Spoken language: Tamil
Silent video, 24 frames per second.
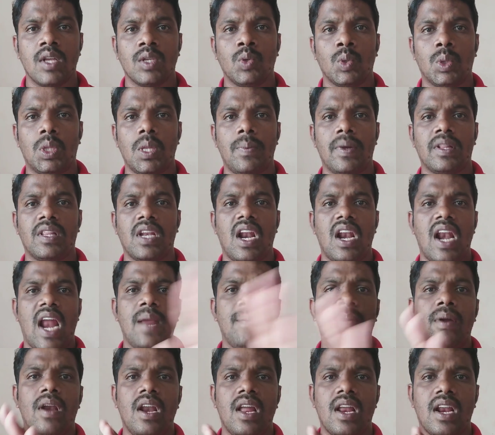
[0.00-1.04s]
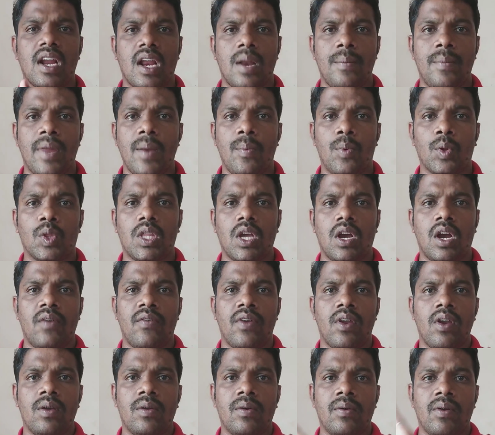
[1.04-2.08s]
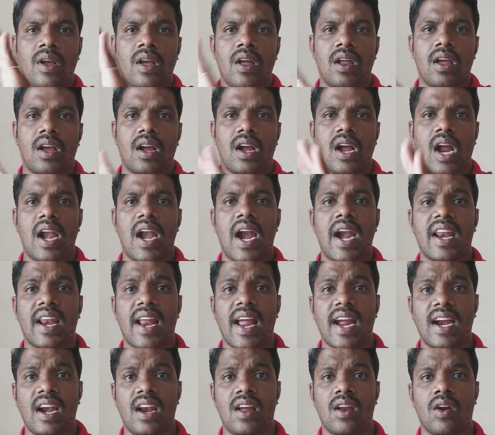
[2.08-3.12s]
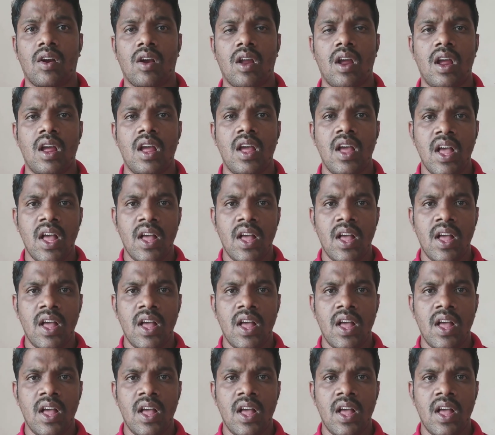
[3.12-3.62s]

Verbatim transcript: சுற்றி பார்த்தீங்கன்னா லைப்ரரியில் இருக்கிற மாரி புத்தகங்கள் வெறும் கண்ணாடி ரேக்கில் இருக்கணும்